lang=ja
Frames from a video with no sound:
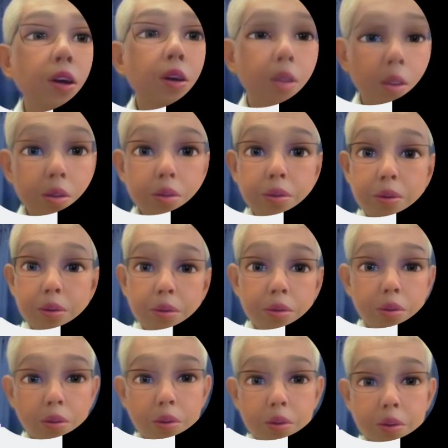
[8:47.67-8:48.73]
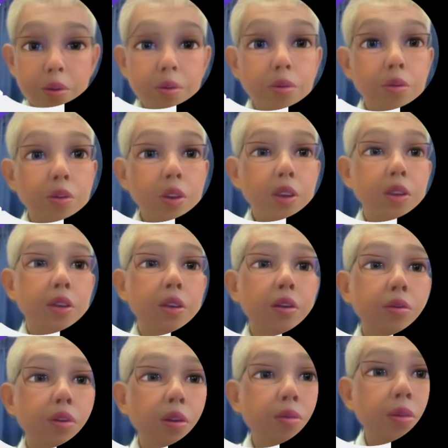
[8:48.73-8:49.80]
乱数をちょっと A じゃ
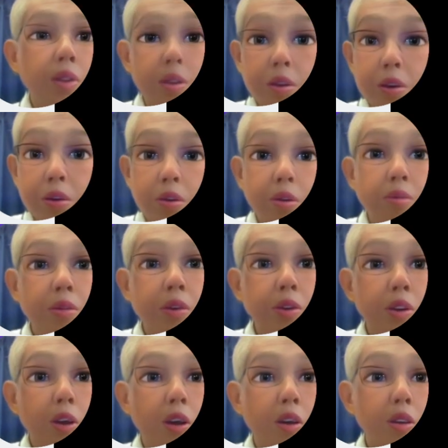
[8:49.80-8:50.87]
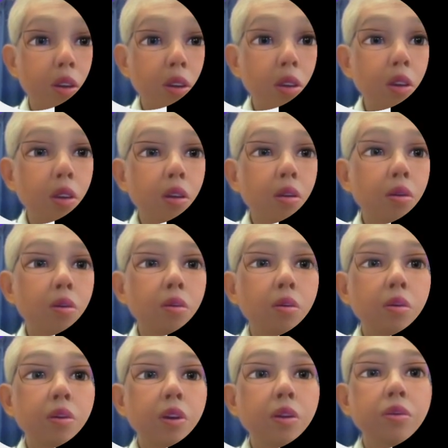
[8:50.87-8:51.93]
なくて B にしときますが、
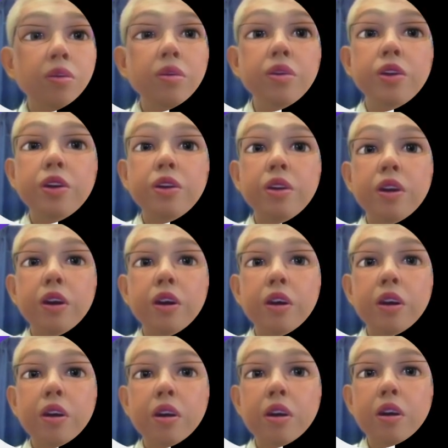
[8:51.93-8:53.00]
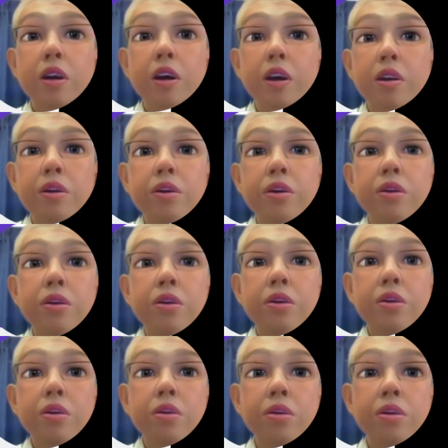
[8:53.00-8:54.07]
こんな風にして乱
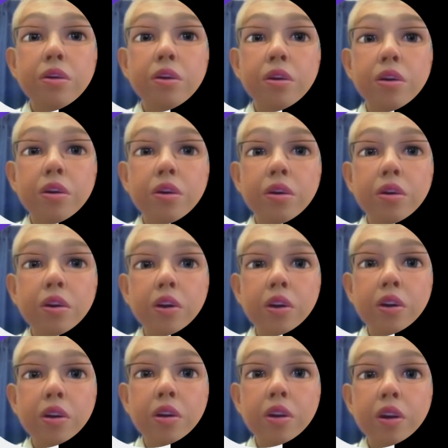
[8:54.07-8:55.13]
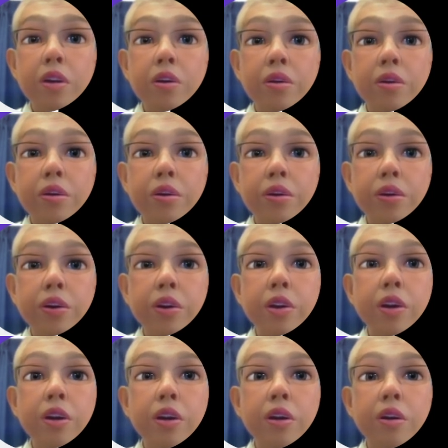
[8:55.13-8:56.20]
数をリロードし
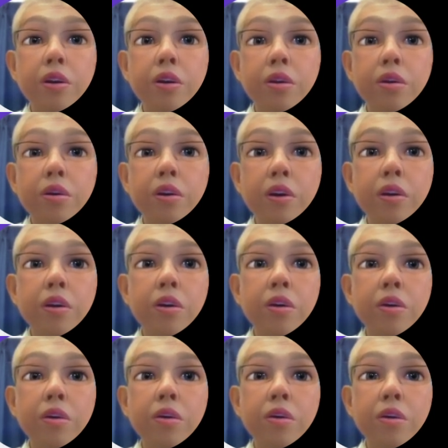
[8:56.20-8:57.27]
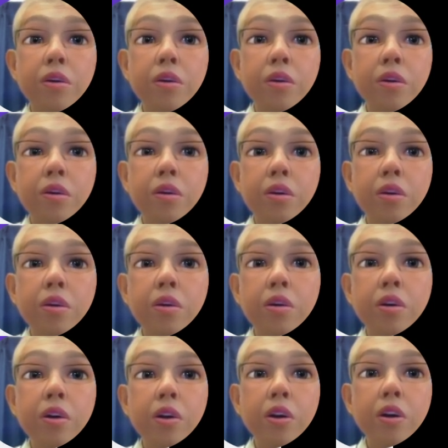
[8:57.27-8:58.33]
て、うん、こ
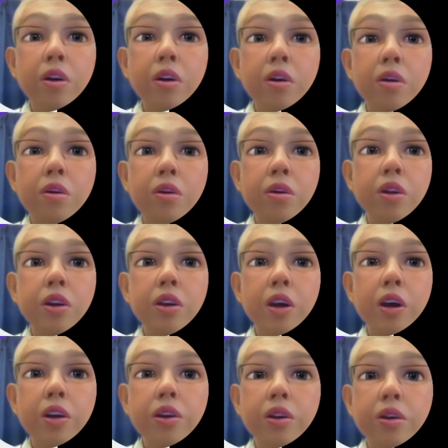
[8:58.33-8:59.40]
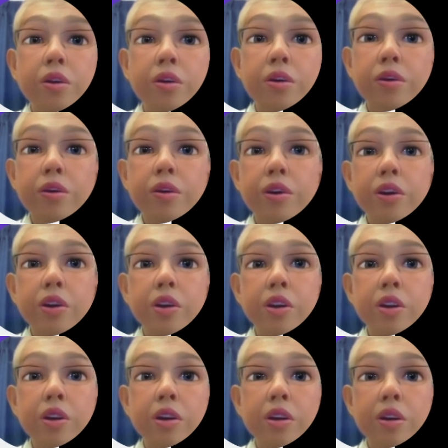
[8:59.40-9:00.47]
これで
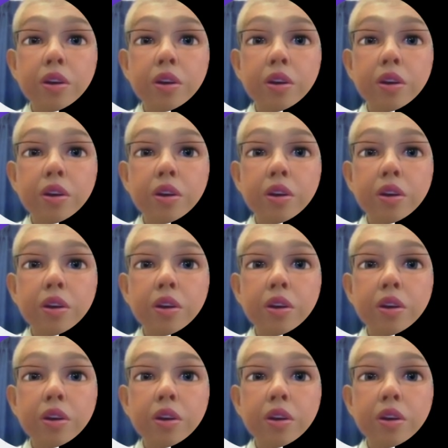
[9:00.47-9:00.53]
3161、